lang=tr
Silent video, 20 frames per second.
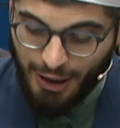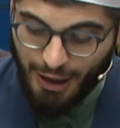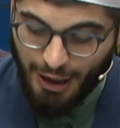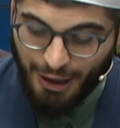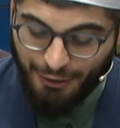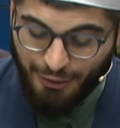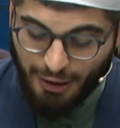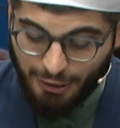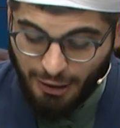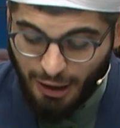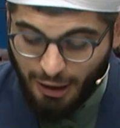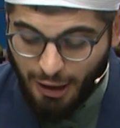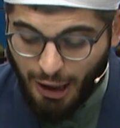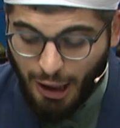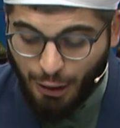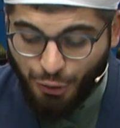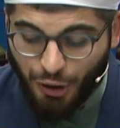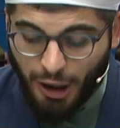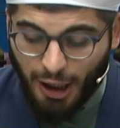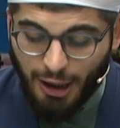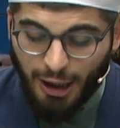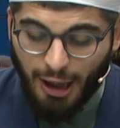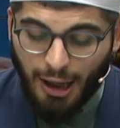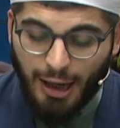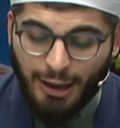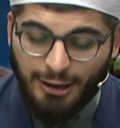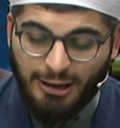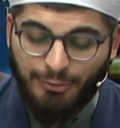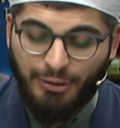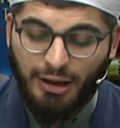Evet allah Teala
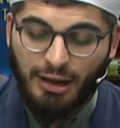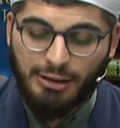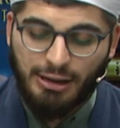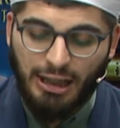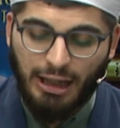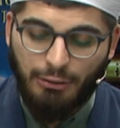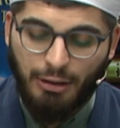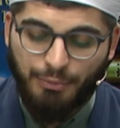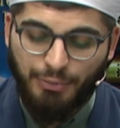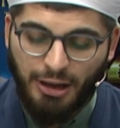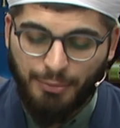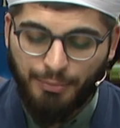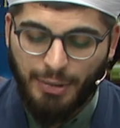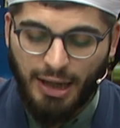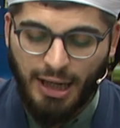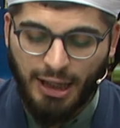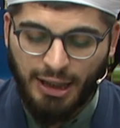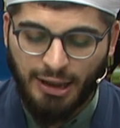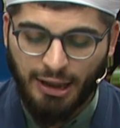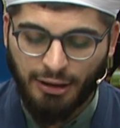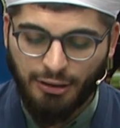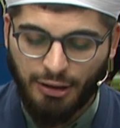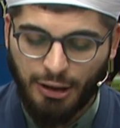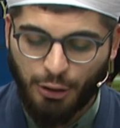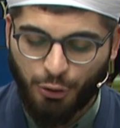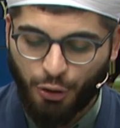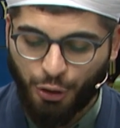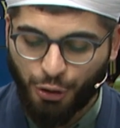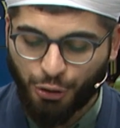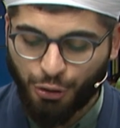Adem Aleyhisselam'a bir melek
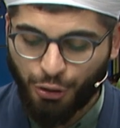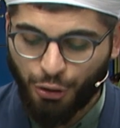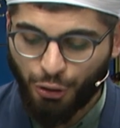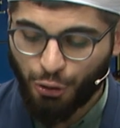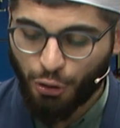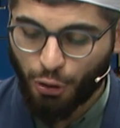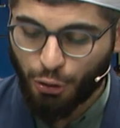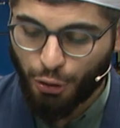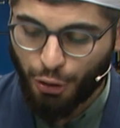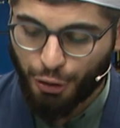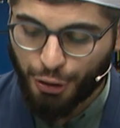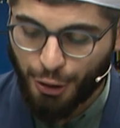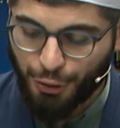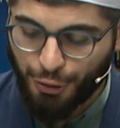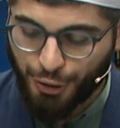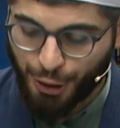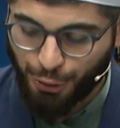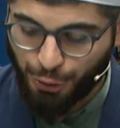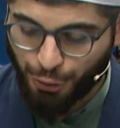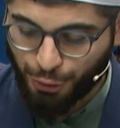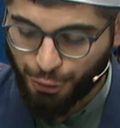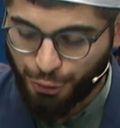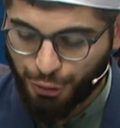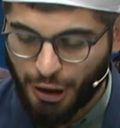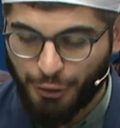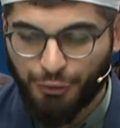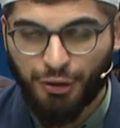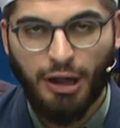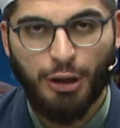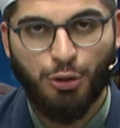yanına koydu. Yolu ona öğretiyordu.
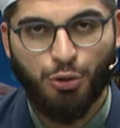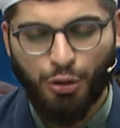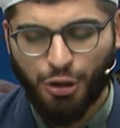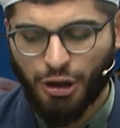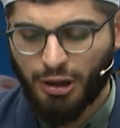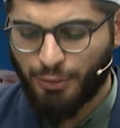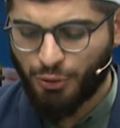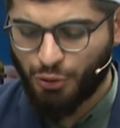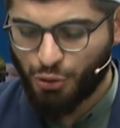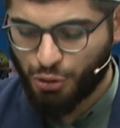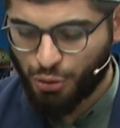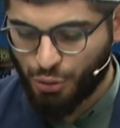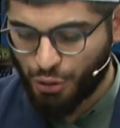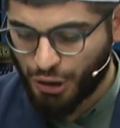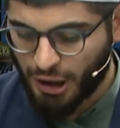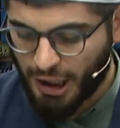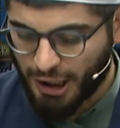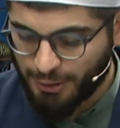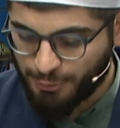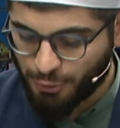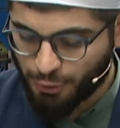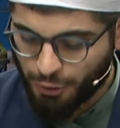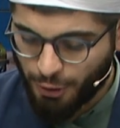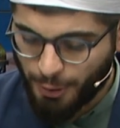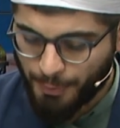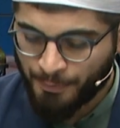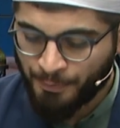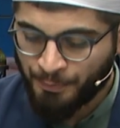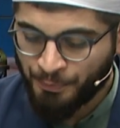Navigasyon gibi düşünün yani bunu.